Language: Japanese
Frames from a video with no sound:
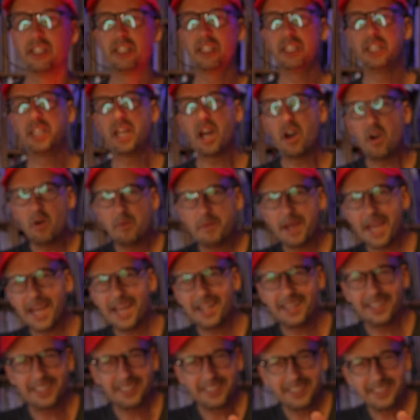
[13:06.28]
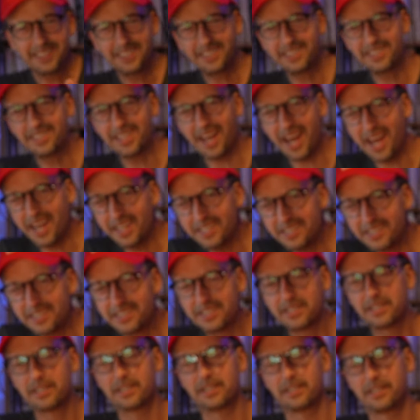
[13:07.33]
Yo man this is
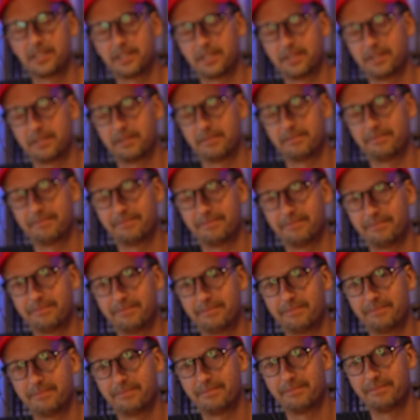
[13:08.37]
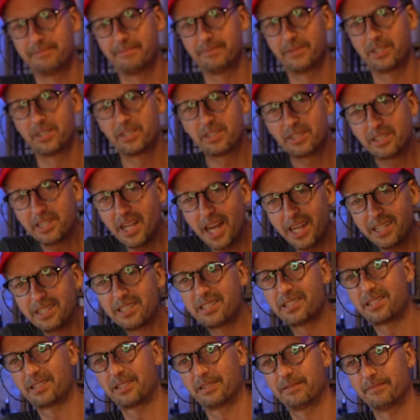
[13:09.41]
sus
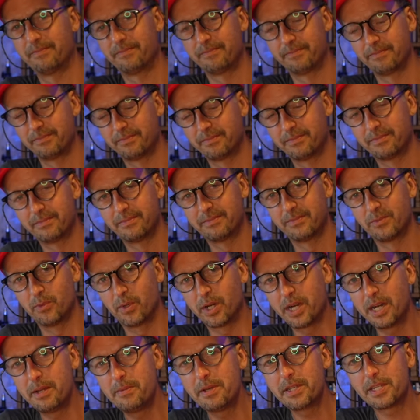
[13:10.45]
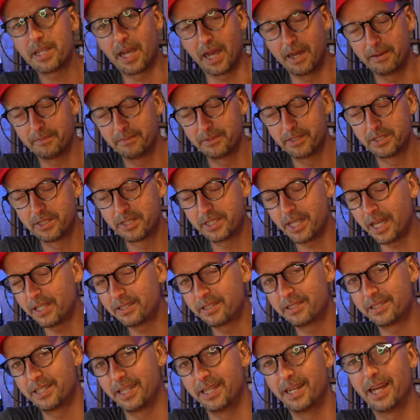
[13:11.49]
sus わかりますか
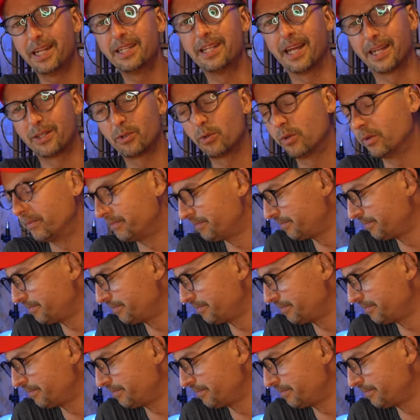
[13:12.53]
sus ってなんだと